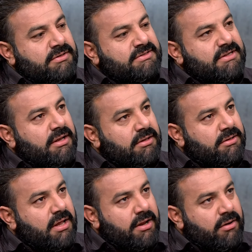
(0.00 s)

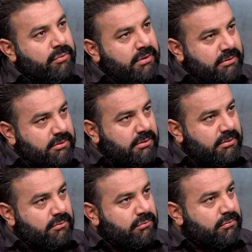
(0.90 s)
سالت انا والدتي
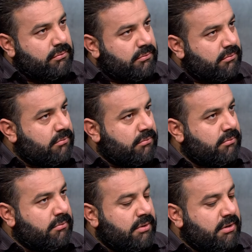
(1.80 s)
انه
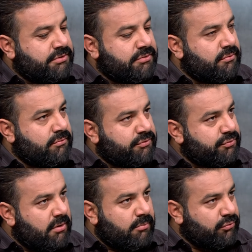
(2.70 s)
ليش انه شو
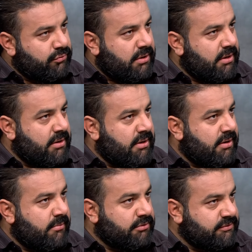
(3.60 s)
هالموضوع هيدا
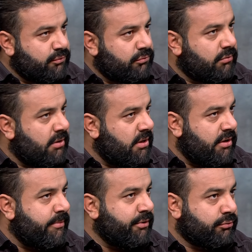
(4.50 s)
هلا مزبوط ولا
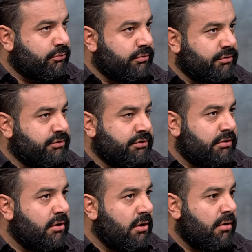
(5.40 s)
هن ما يحطوه
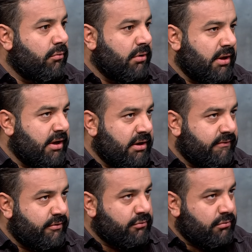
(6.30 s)
حجه ولا
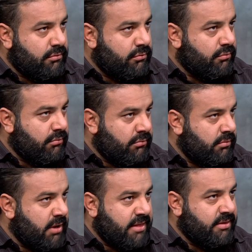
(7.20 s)
خلافاتكم
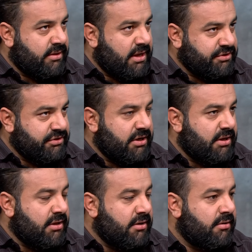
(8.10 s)
انتم ادت لهالشيء
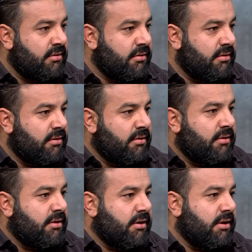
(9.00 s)
هذا
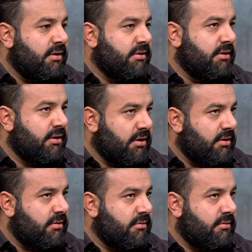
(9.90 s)
قالت لي لا